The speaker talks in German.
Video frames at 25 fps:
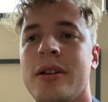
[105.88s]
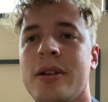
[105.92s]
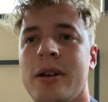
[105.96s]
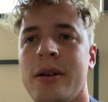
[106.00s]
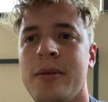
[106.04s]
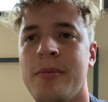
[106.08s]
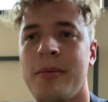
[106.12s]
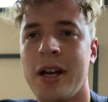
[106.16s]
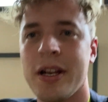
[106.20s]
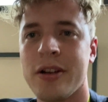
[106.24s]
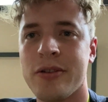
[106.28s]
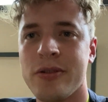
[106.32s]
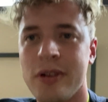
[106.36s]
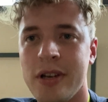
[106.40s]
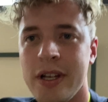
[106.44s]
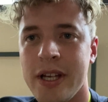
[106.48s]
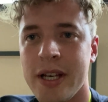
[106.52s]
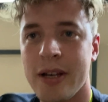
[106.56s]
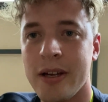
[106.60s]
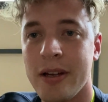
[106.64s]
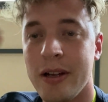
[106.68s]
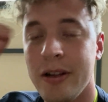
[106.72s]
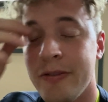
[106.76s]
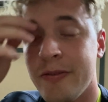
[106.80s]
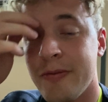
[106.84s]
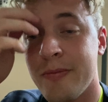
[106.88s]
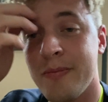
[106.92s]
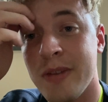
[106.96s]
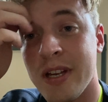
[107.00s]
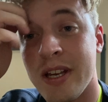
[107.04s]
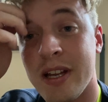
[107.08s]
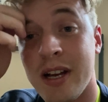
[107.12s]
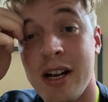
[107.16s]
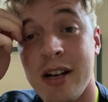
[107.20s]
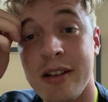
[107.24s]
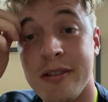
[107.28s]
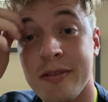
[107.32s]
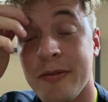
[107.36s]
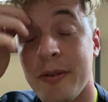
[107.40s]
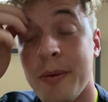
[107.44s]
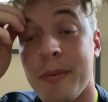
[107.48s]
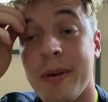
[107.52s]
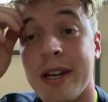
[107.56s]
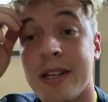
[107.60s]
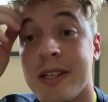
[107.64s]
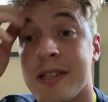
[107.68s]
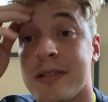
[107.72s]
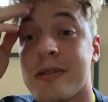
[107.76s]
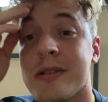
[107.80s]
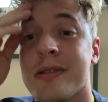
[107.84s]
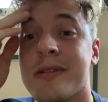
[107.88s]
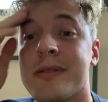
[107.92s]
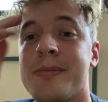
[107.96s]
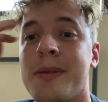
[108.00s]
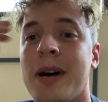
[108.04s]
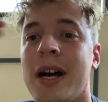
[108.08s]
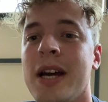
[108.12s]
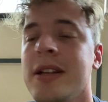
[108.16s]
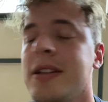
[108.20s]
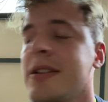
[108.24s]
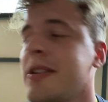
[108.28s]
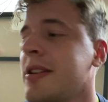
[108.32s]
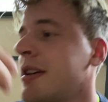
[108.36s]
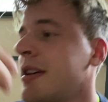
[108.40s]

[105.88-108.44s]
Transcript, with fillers: äh, mein Kollege, hilft mir da. Also wir machen das zu zweit.